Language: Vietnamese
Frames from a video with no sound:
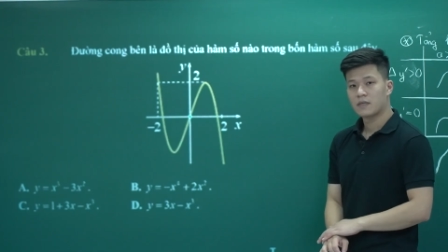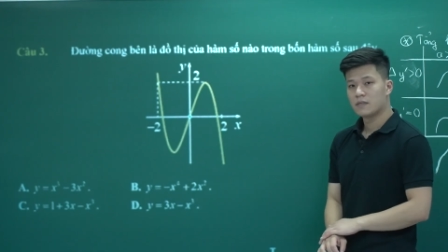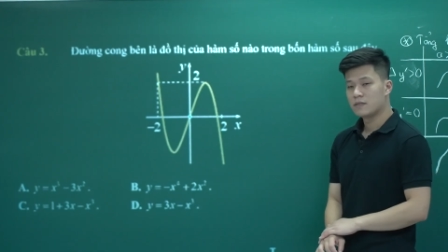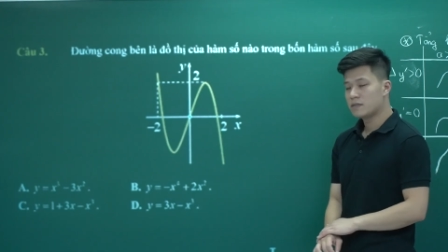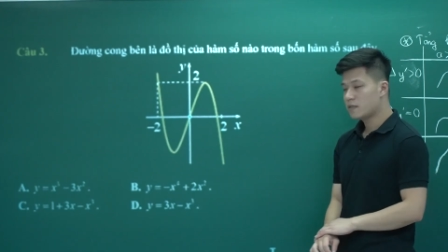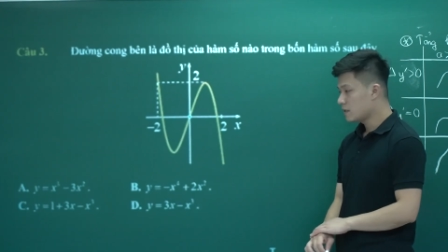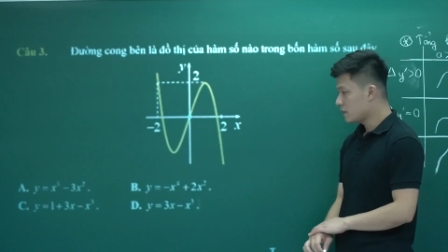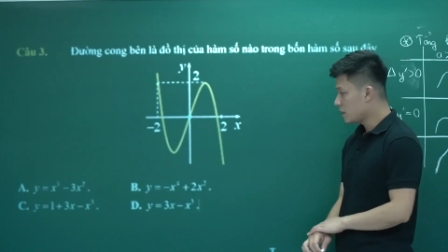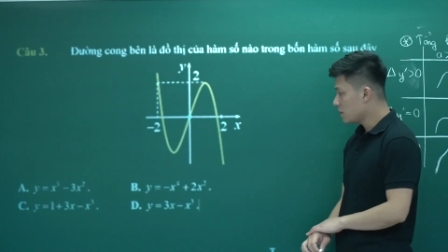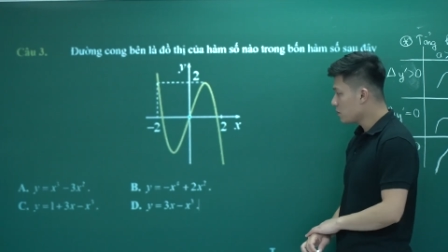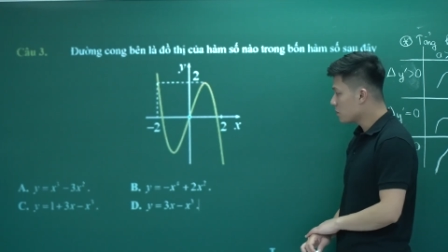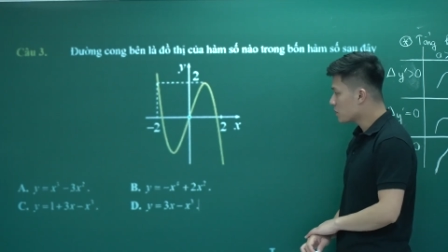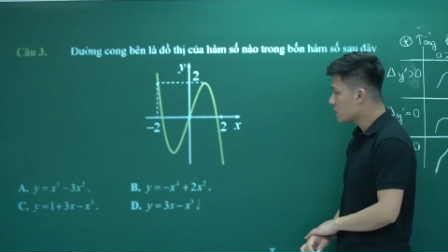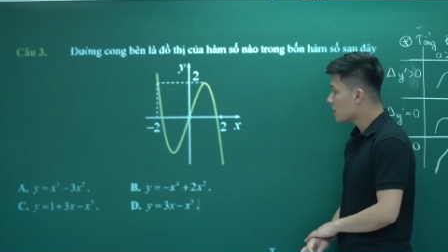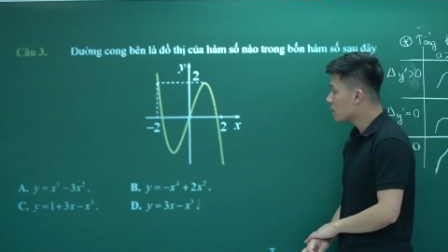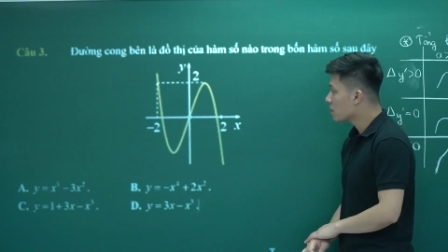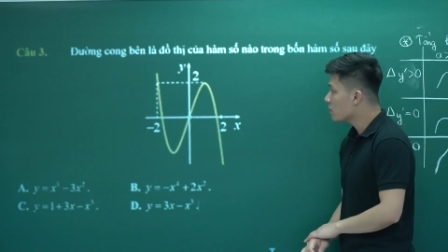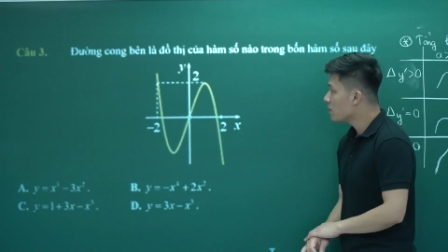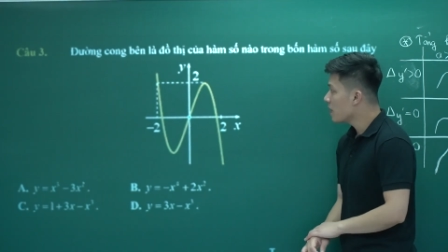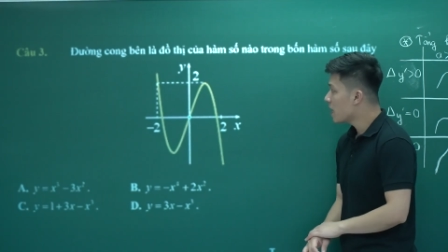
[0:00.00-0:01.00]
rồi tiếp tục
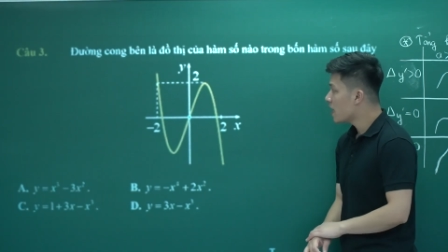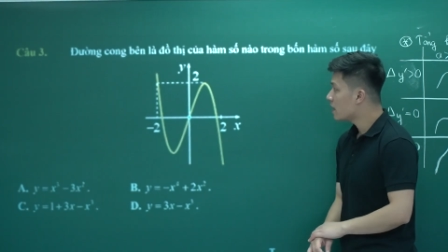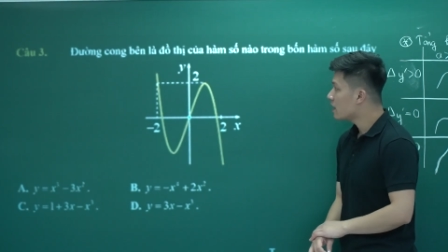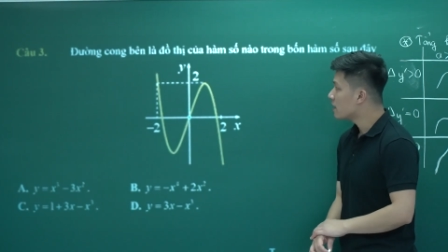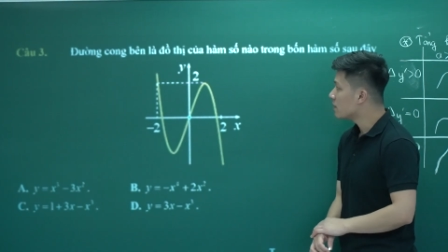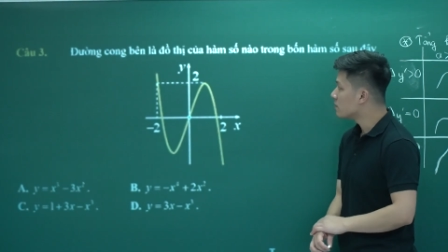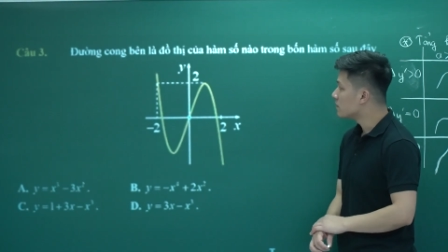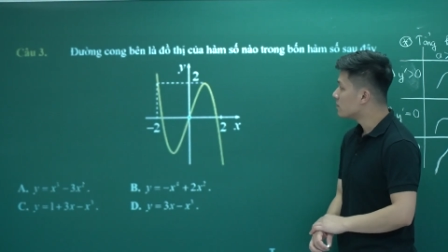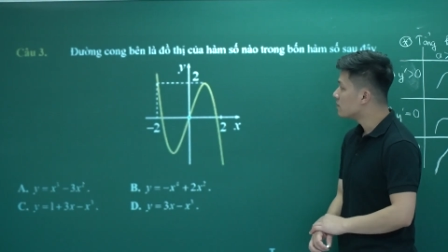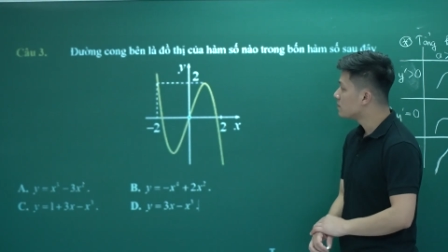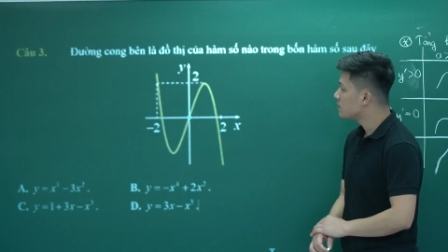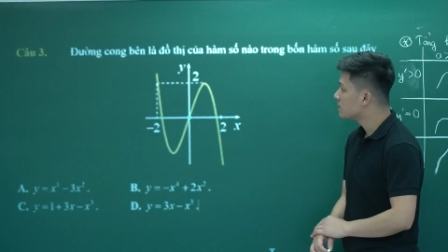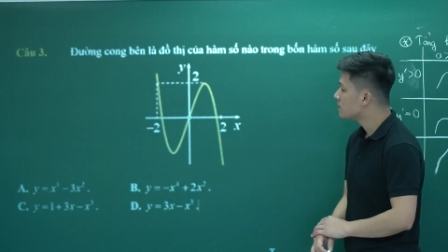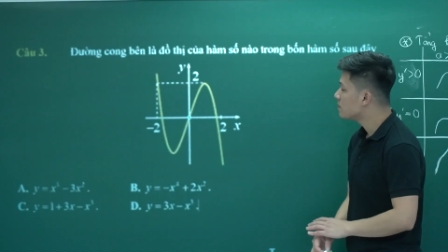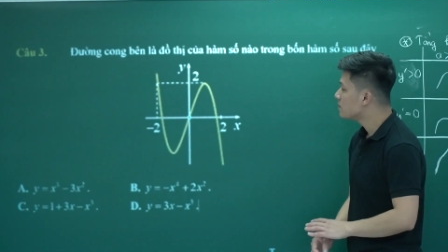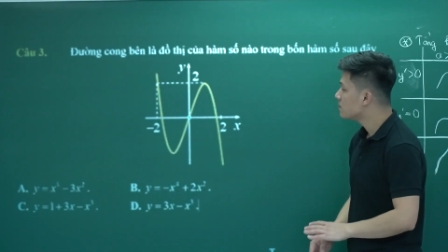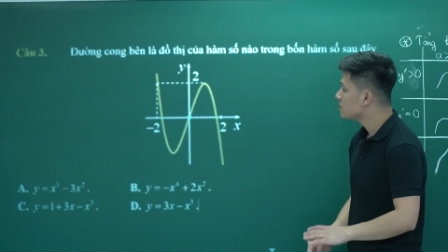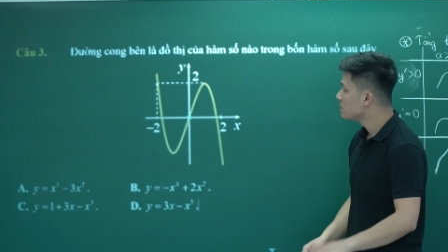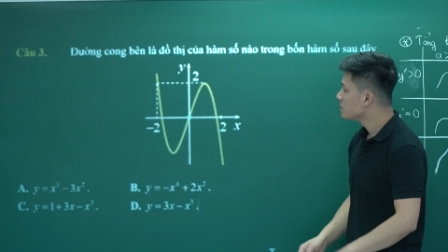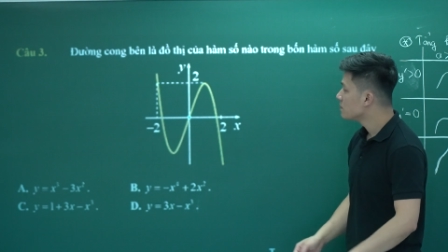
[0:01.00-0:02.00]
sang câu 3 nào
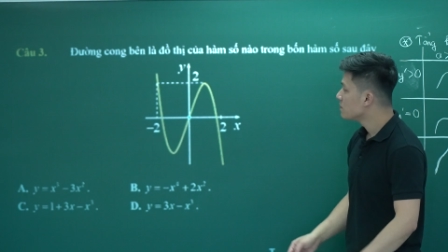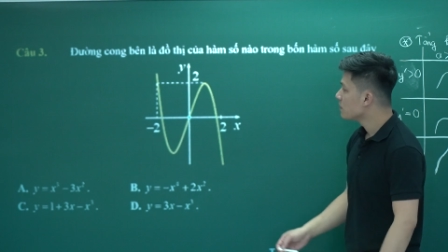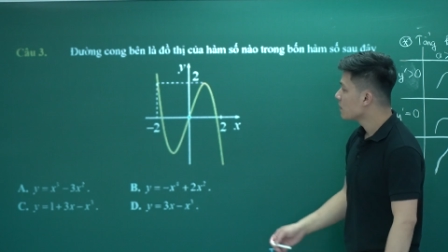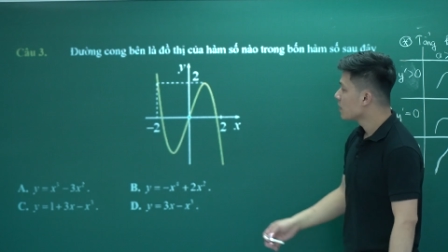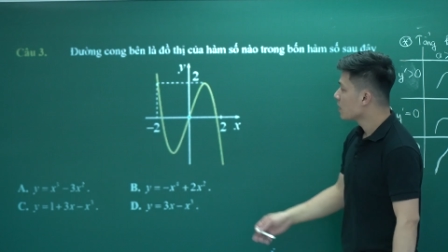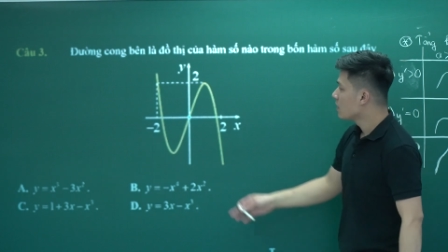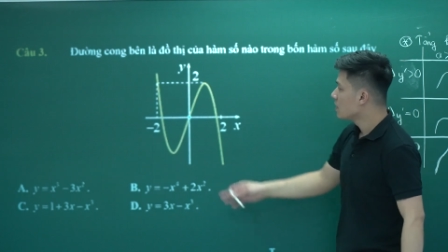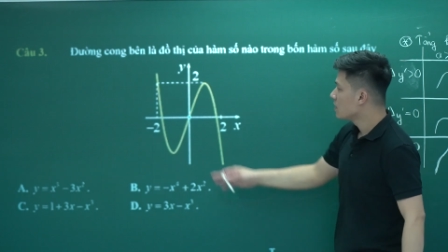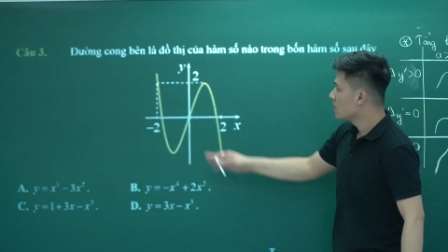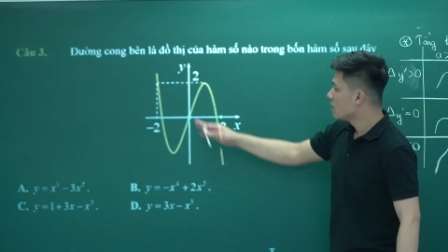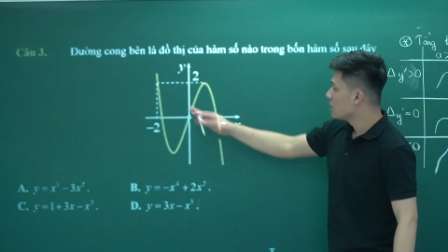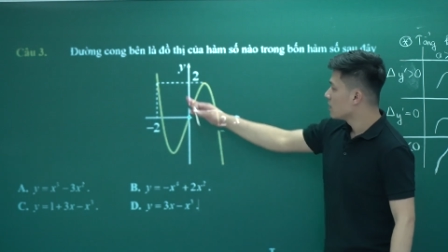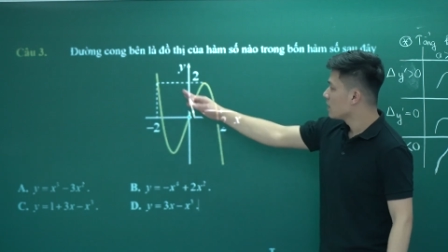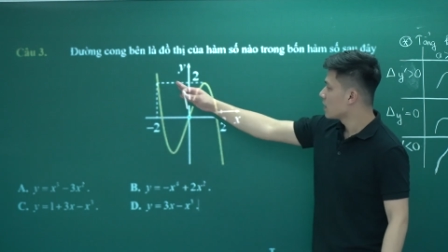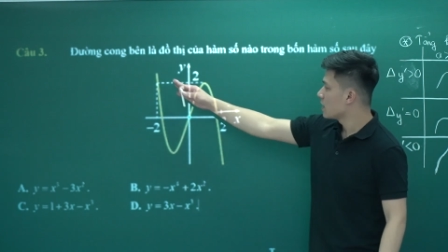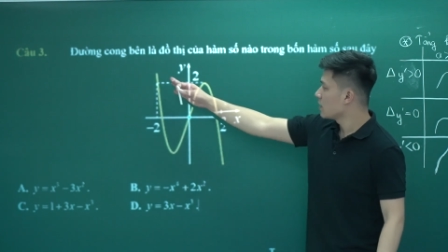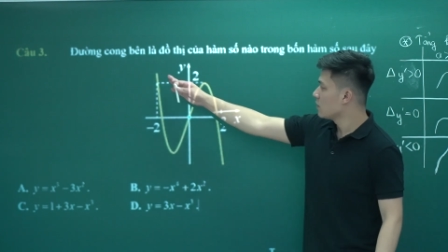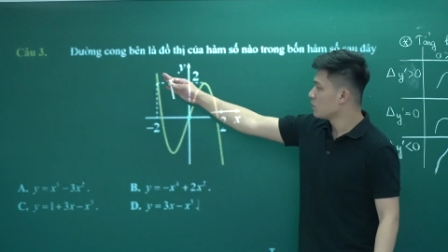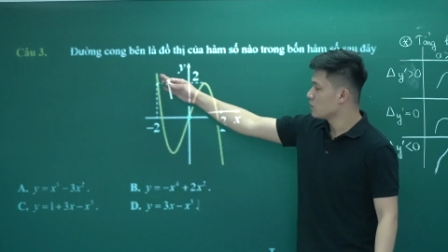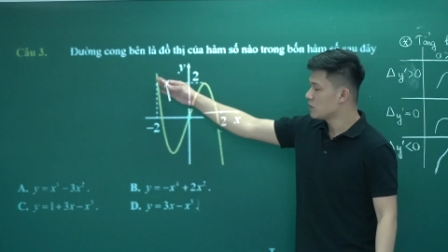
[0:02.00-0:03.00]

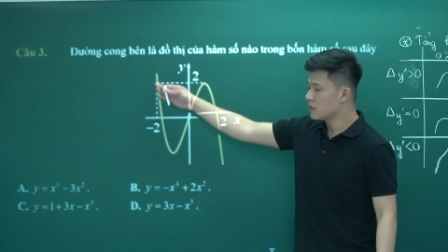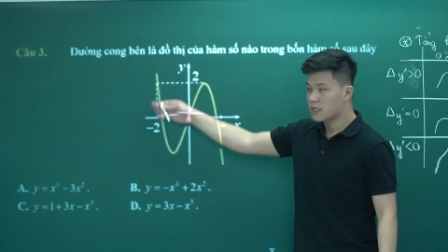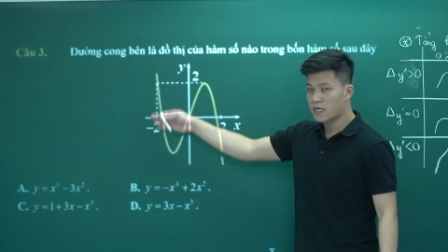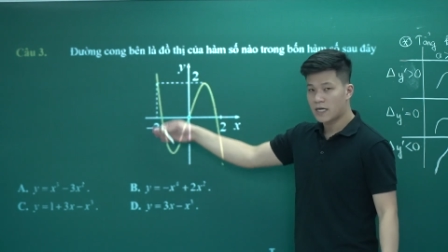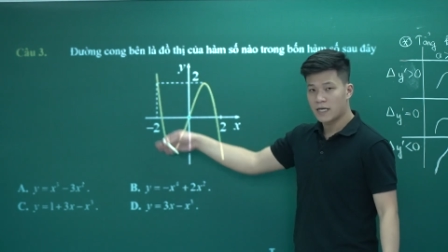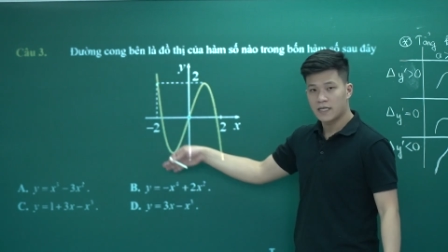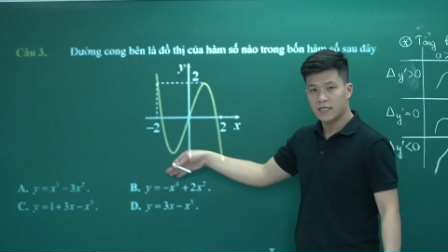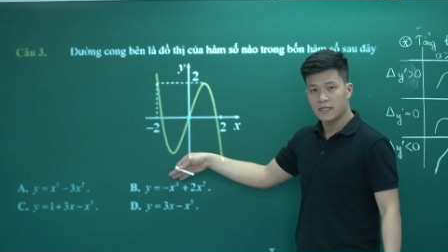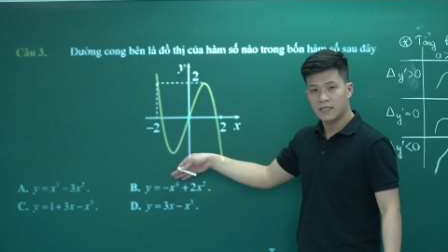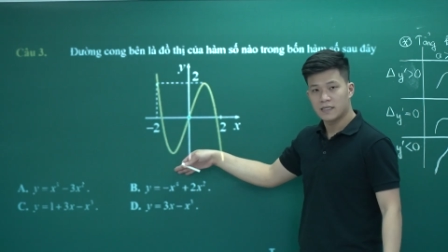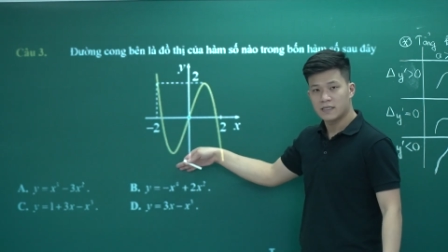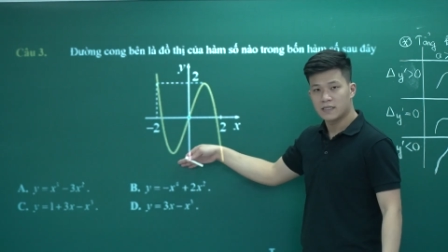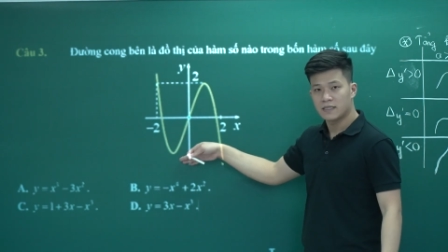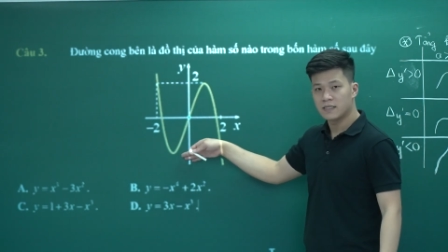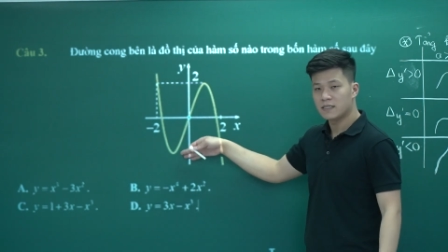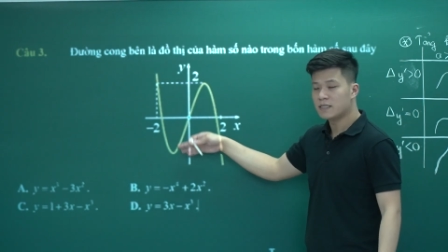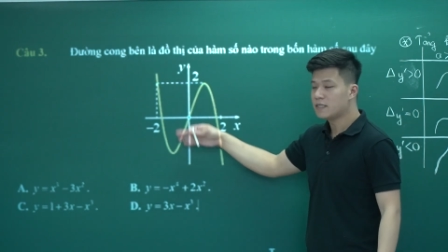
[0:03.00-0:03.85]
cái đồ thị này